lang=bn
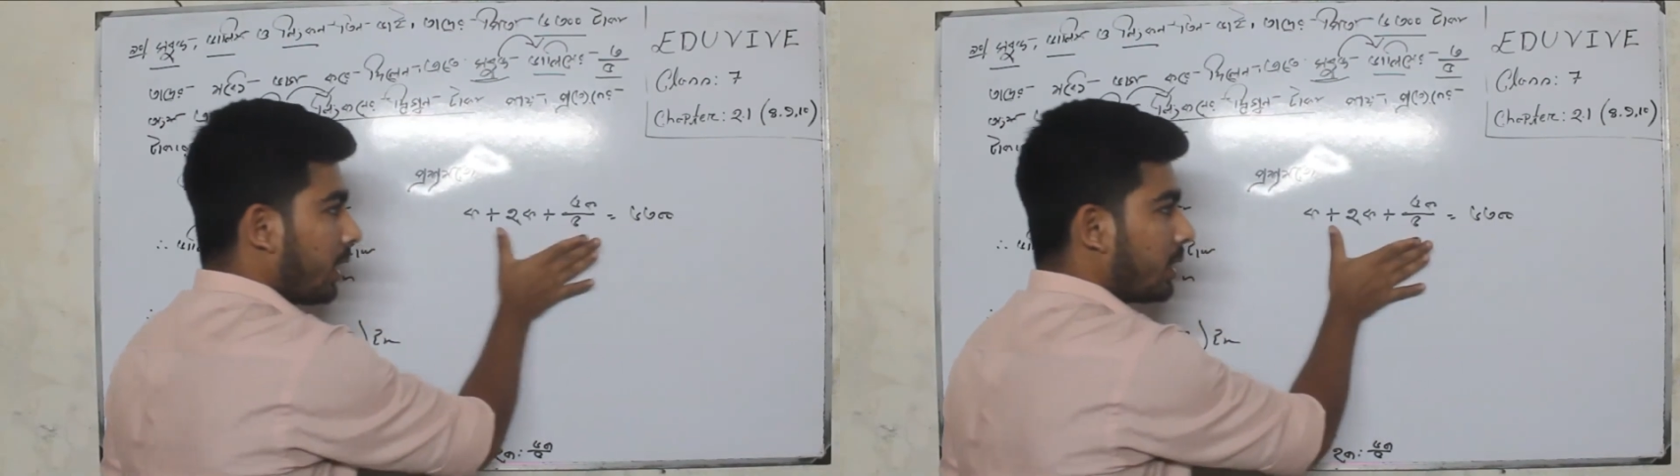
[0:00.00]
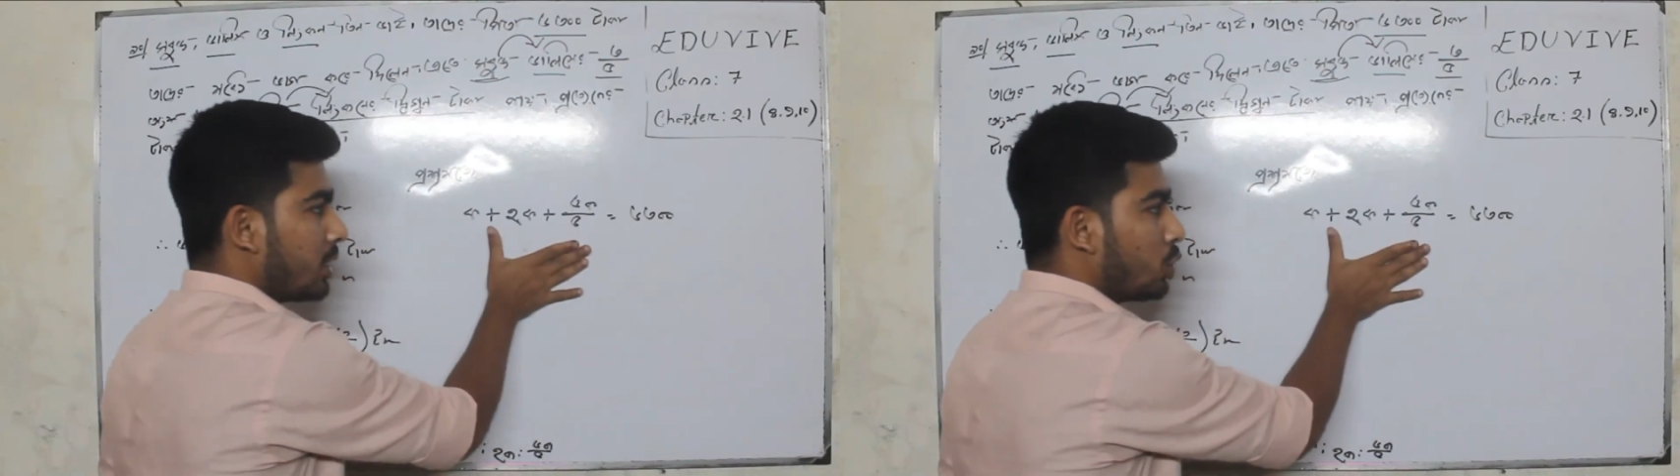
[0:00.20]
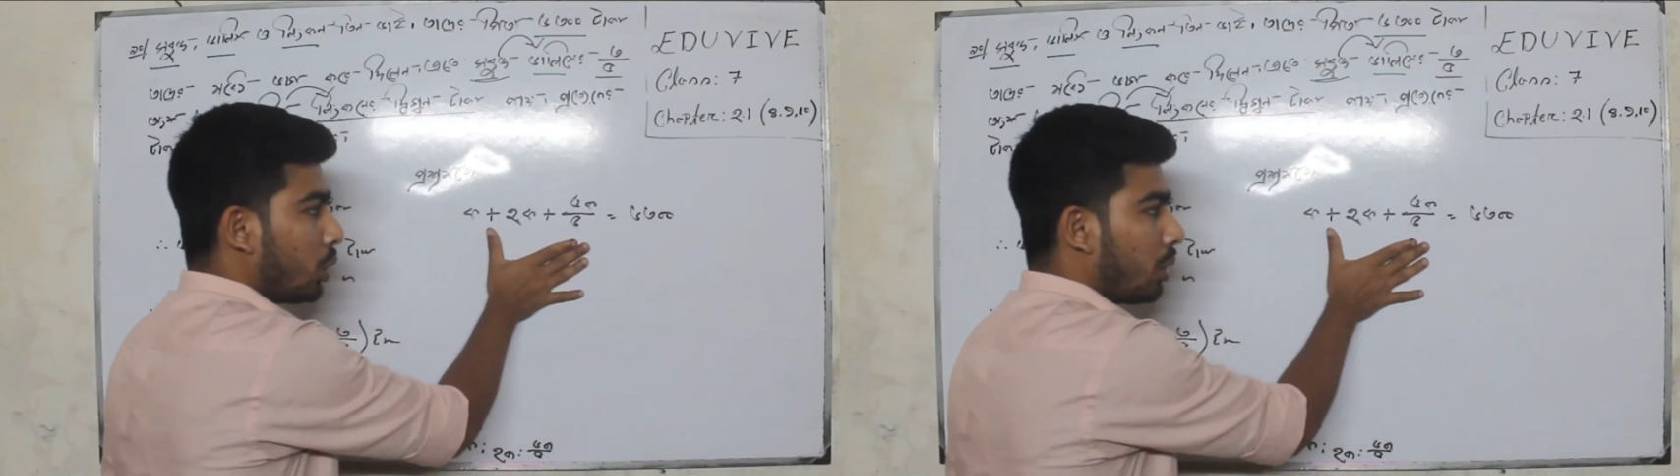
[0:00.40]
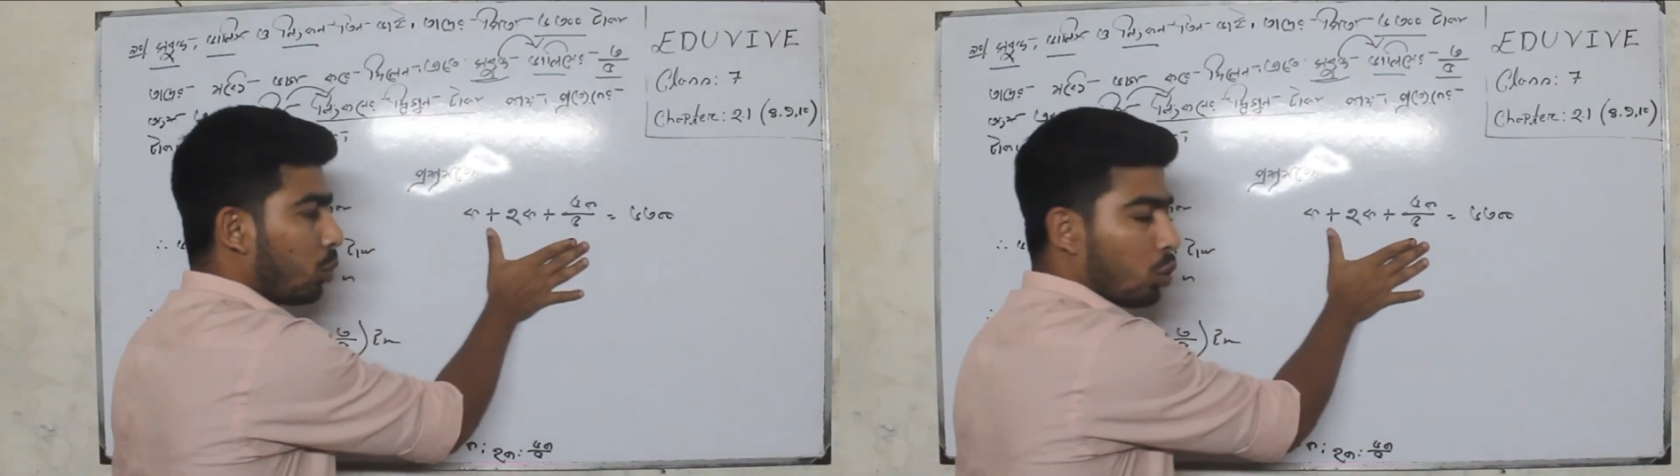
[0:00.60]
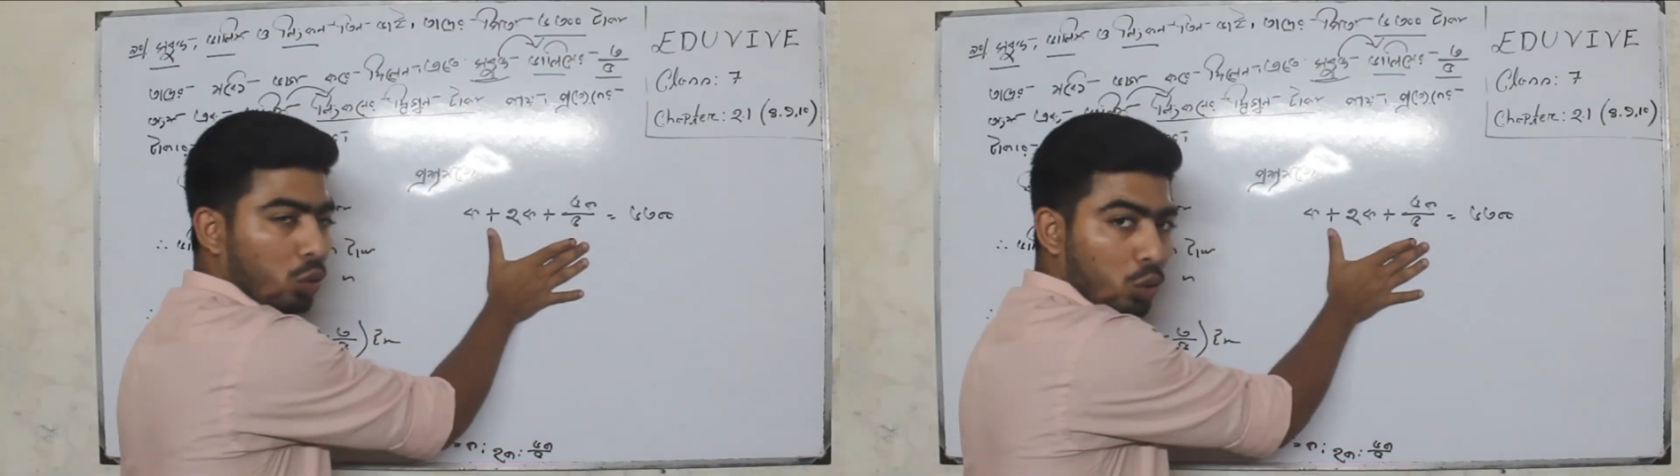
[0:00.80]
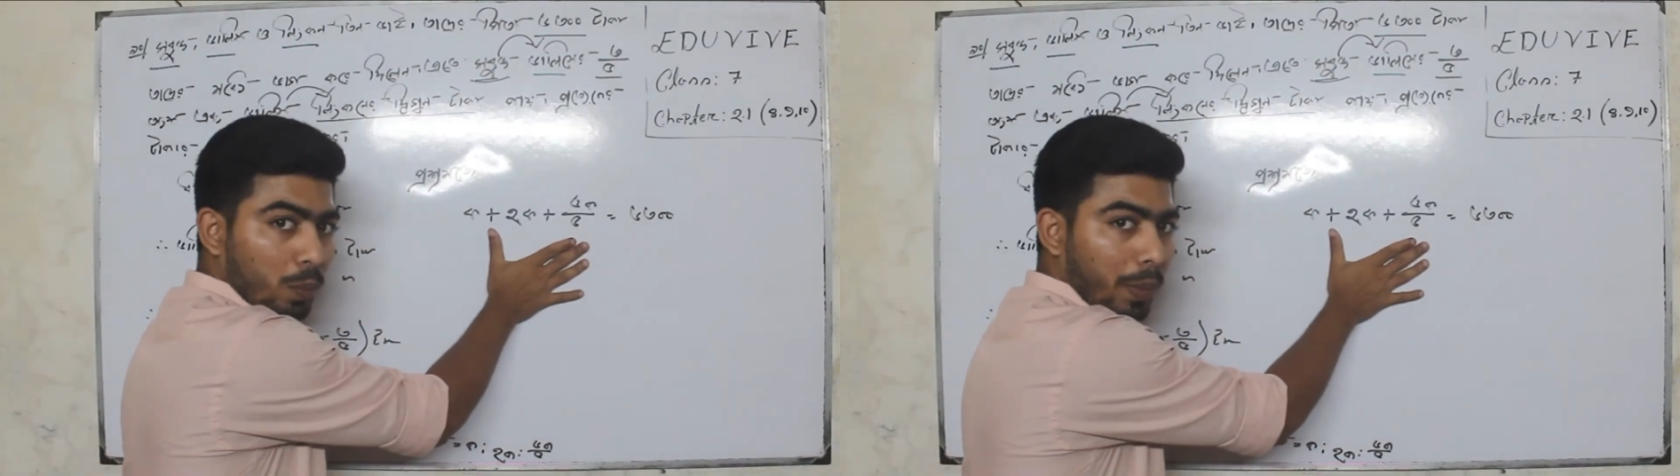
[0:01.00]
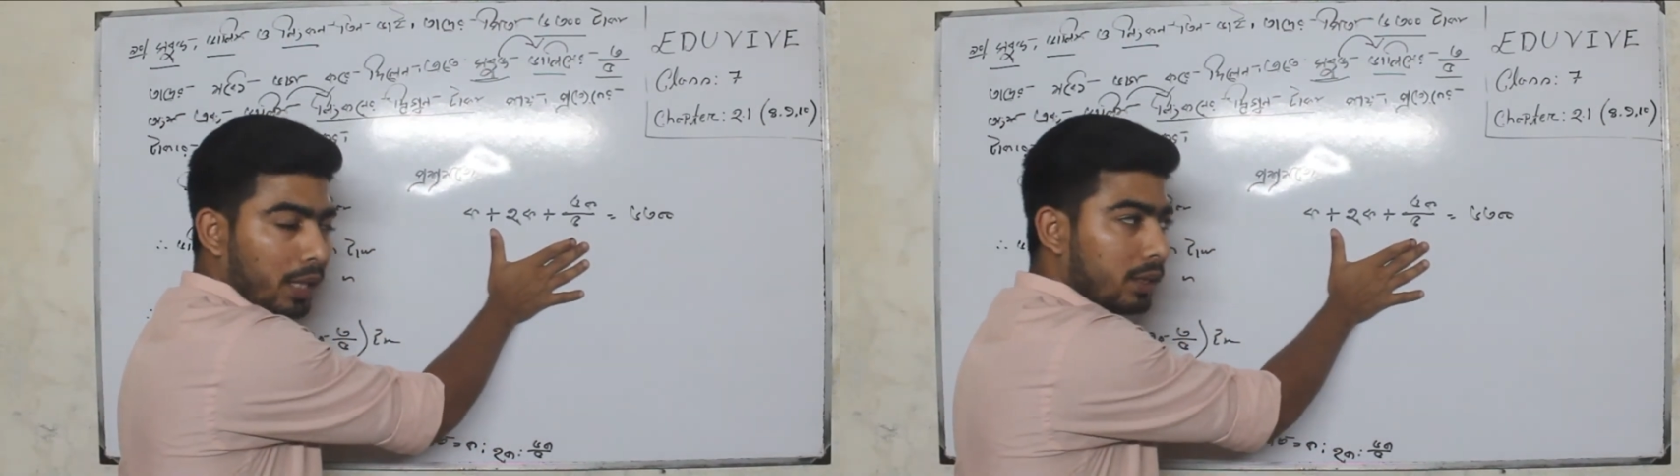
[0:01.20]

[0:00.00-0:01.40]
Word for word: তিনজনের মোট অনুপাত